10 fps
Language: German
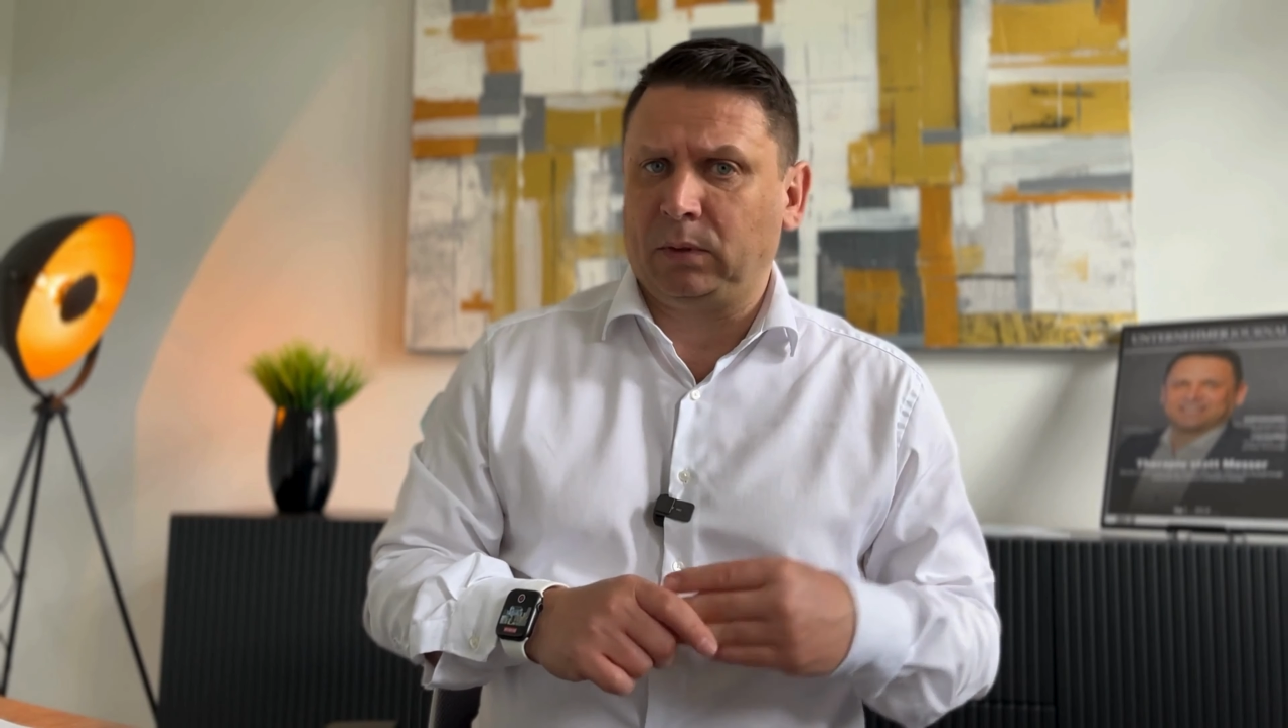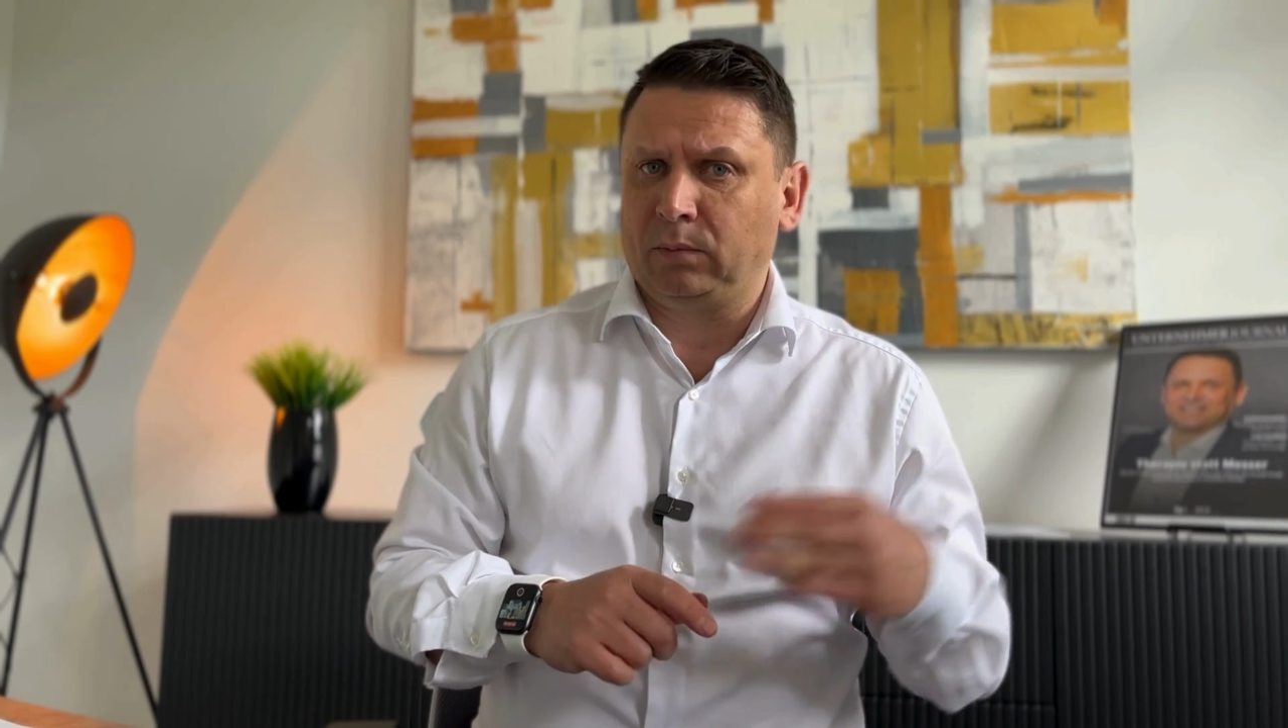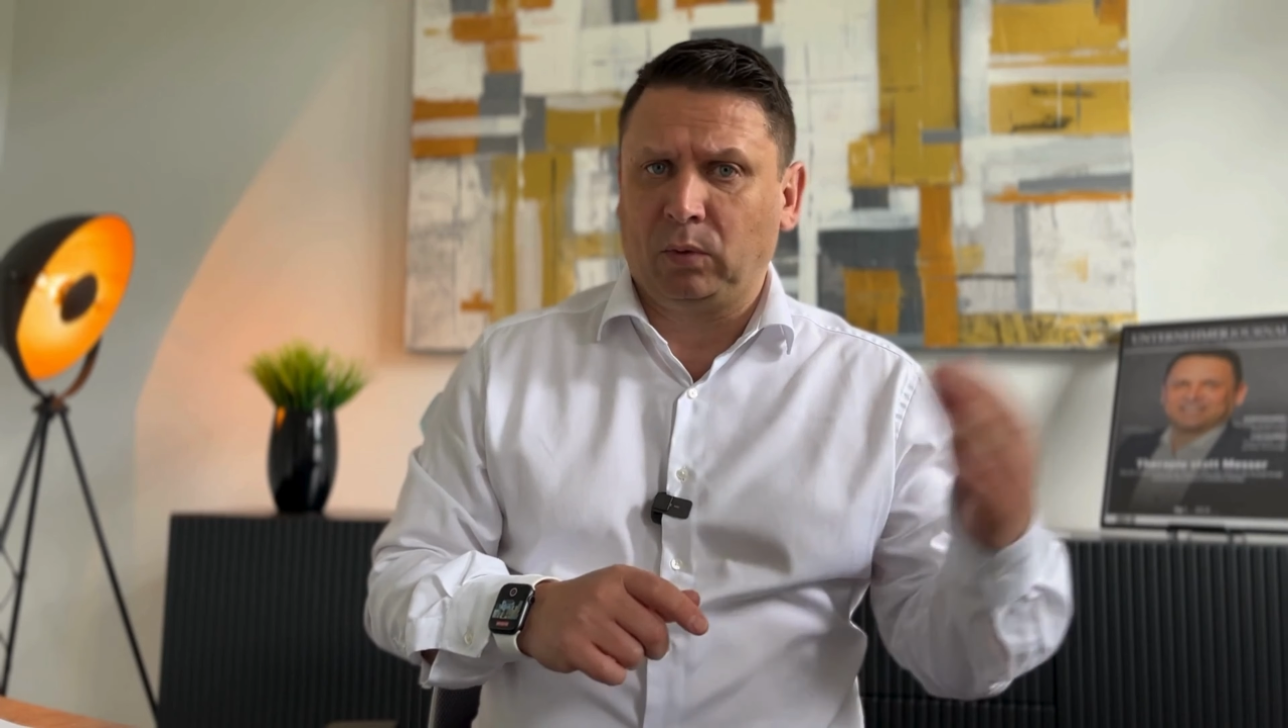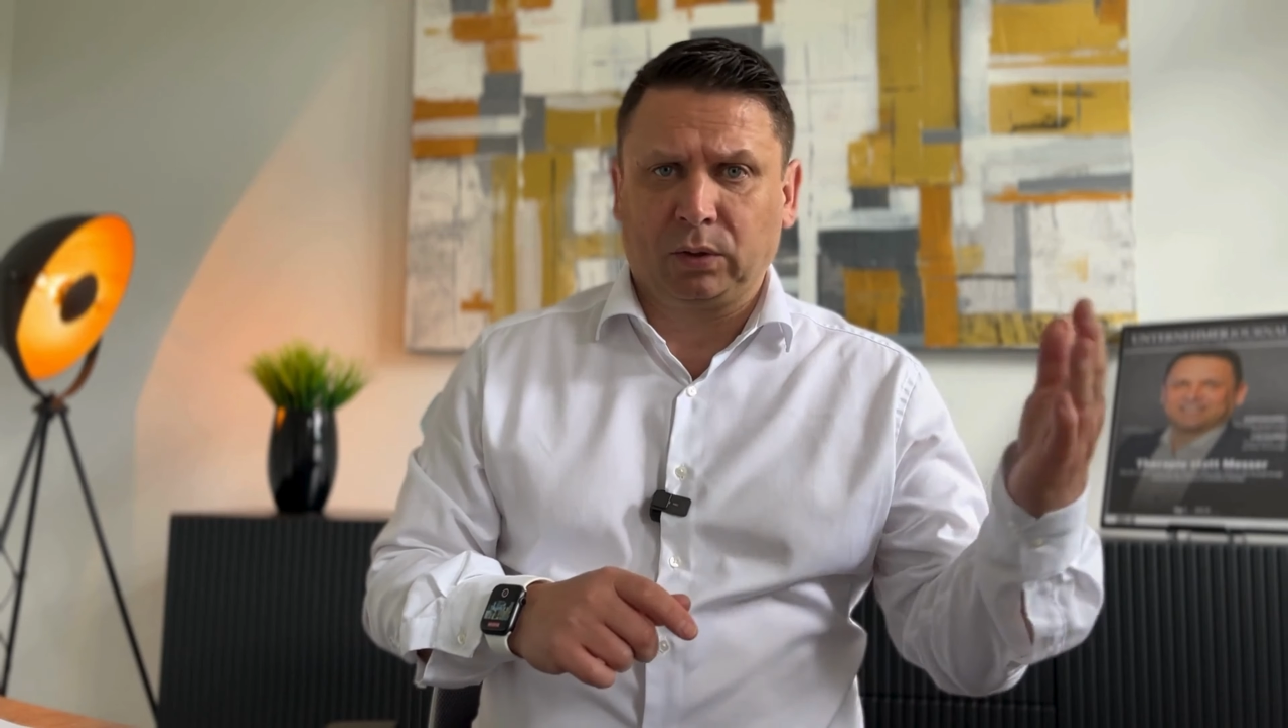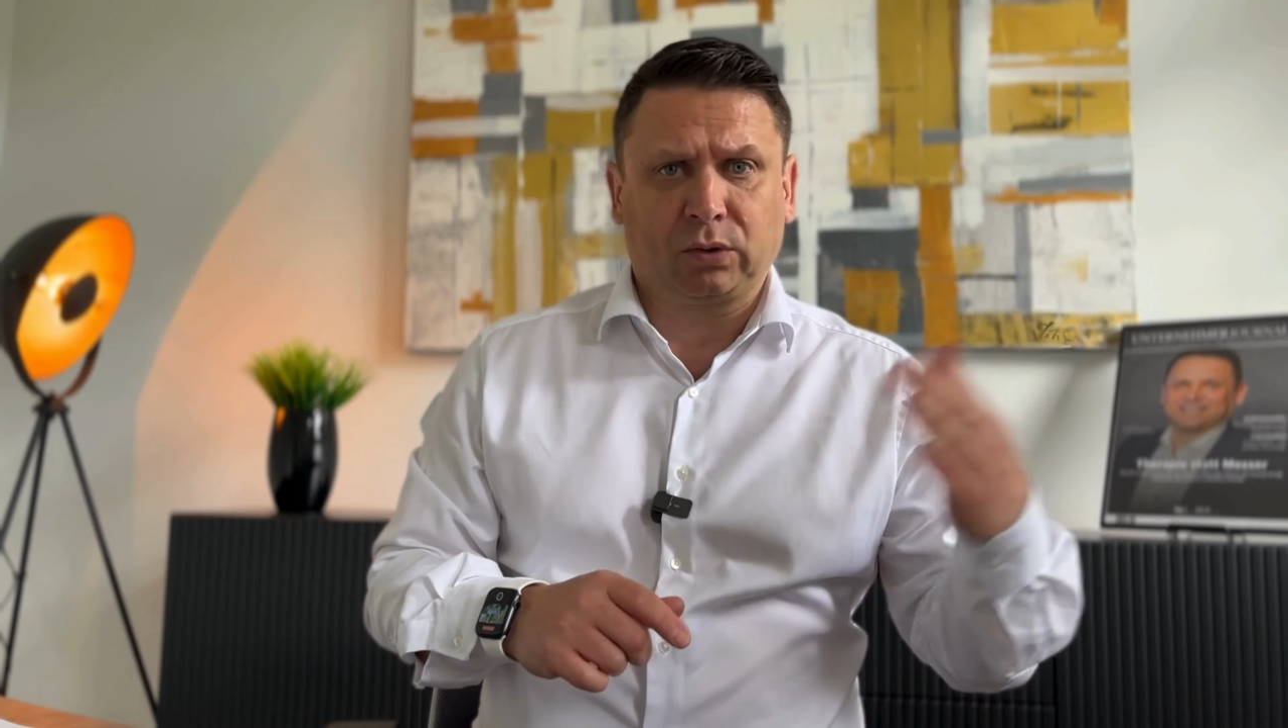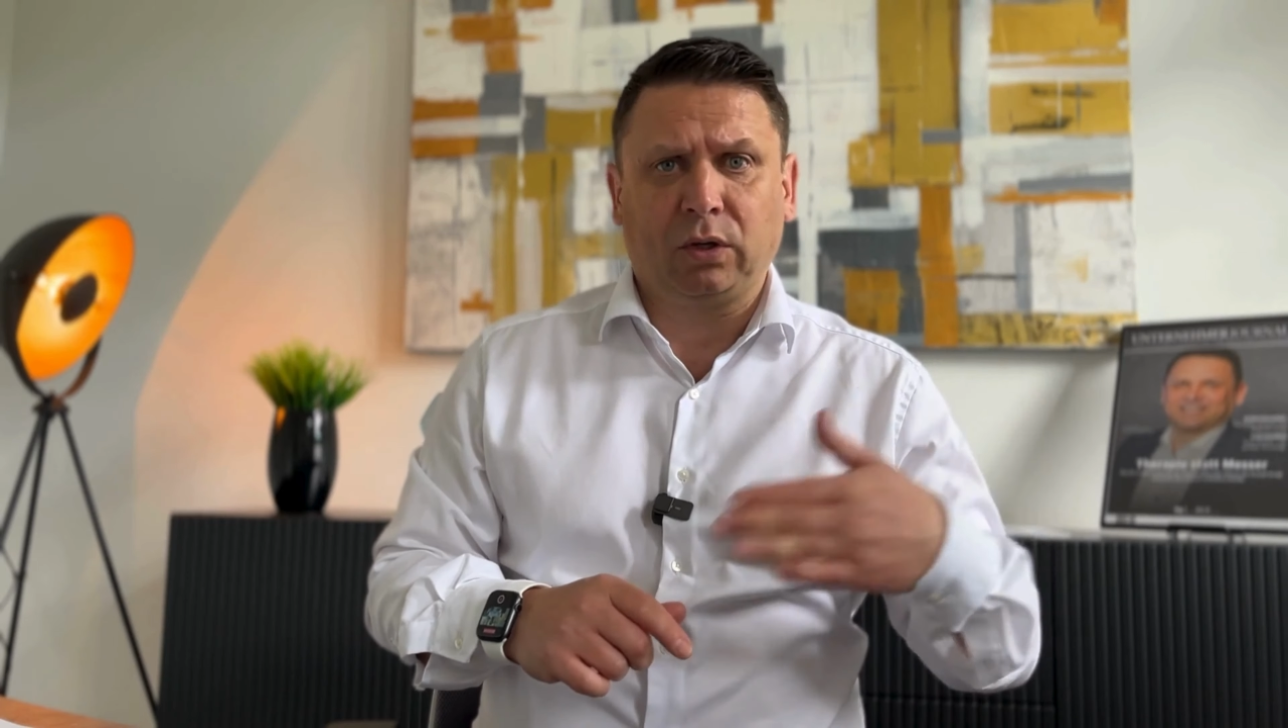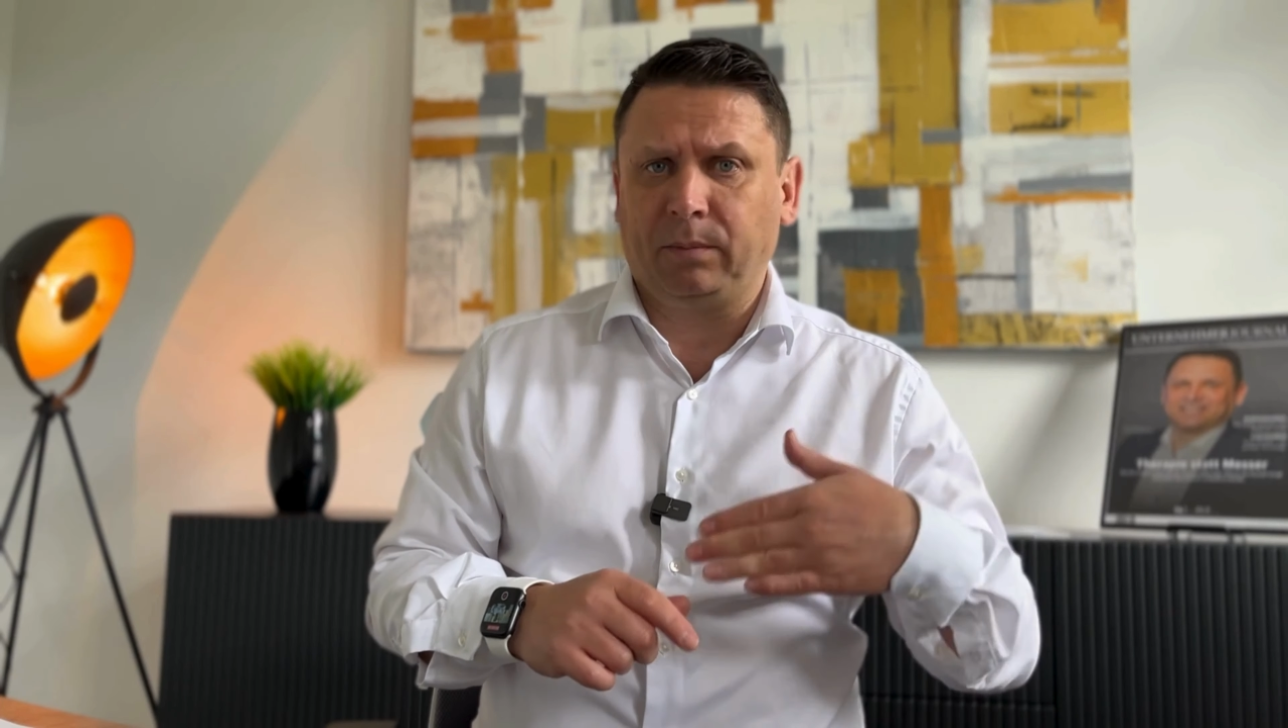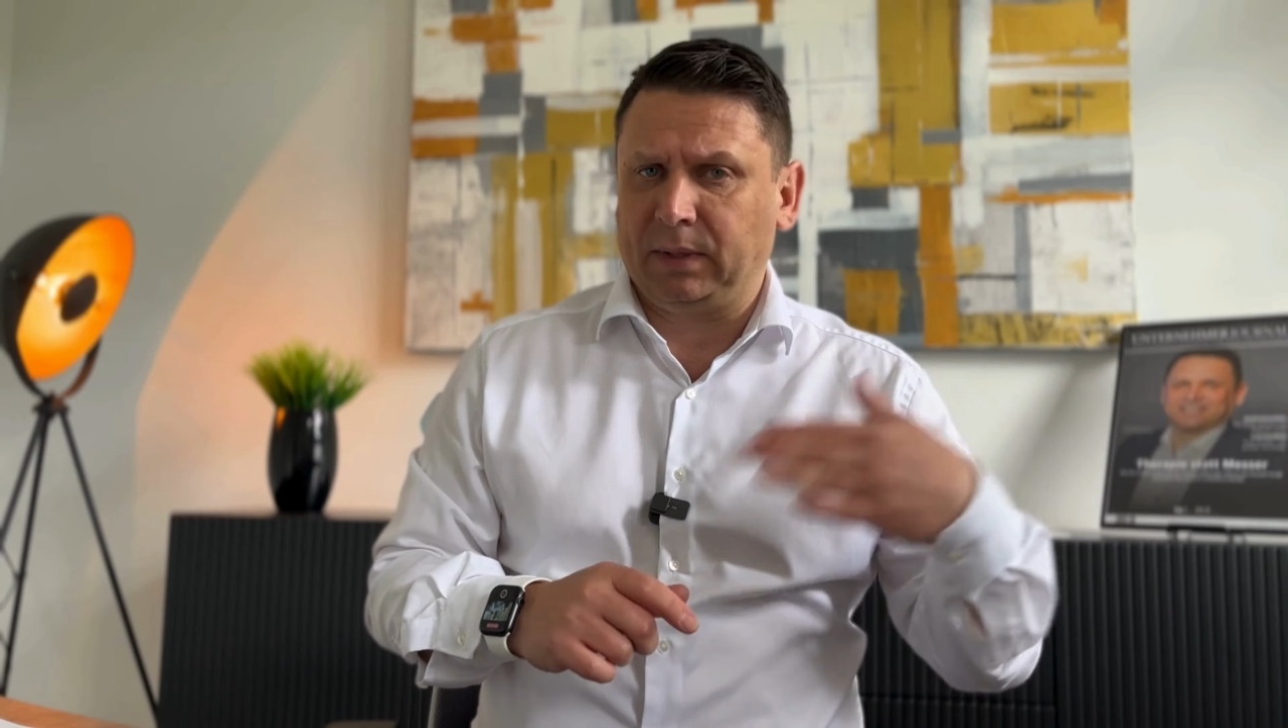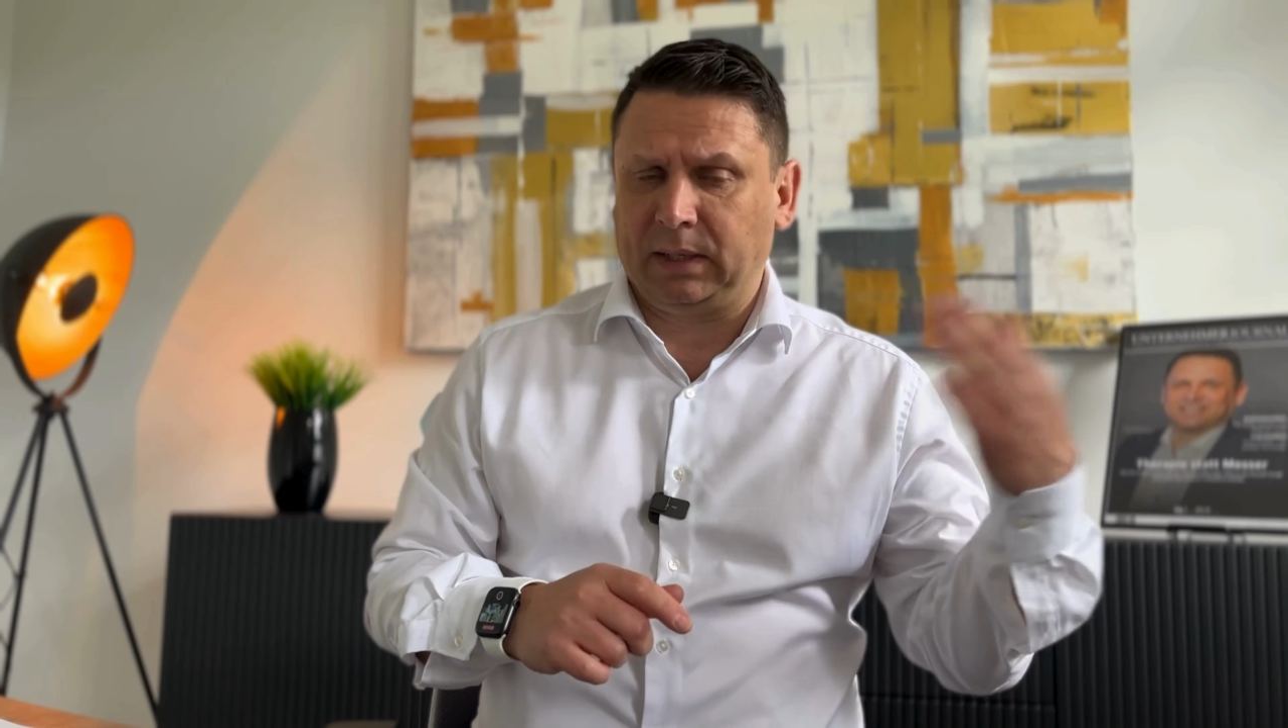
auch morgens kommen,